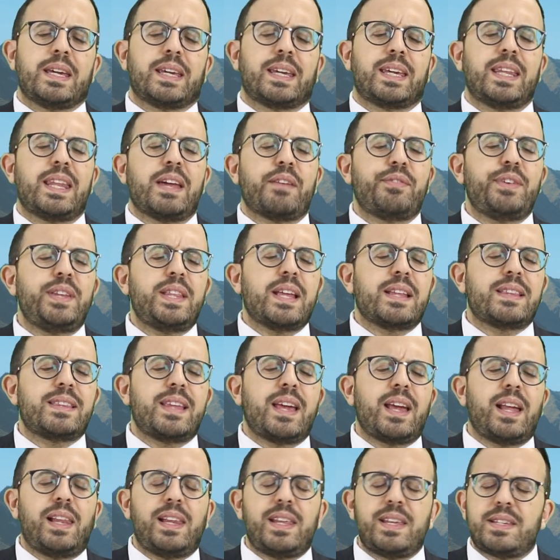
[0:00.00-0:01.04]
que na vida
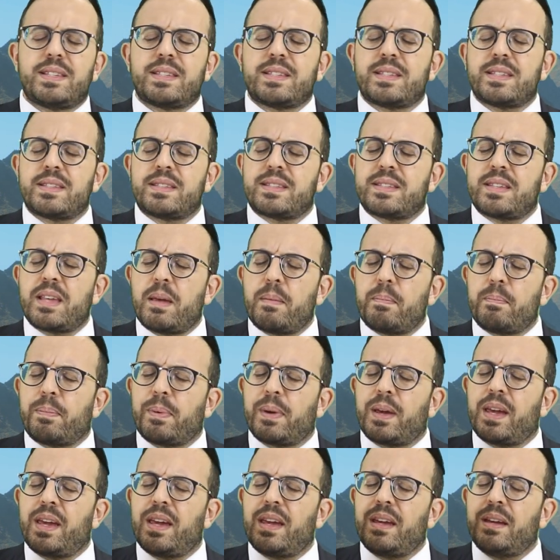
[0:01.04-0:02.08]
deles
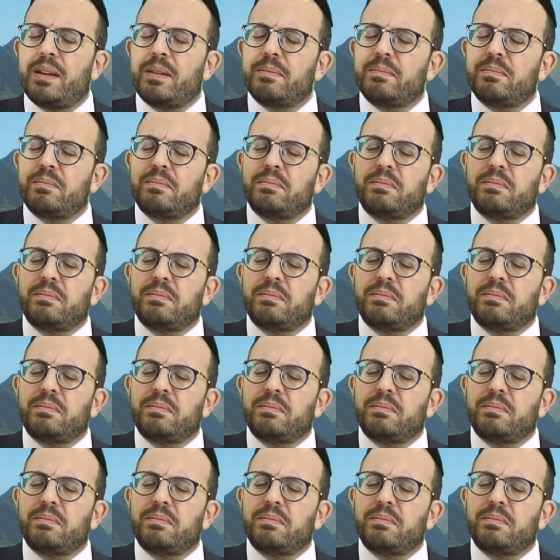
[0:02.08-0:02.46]
sempre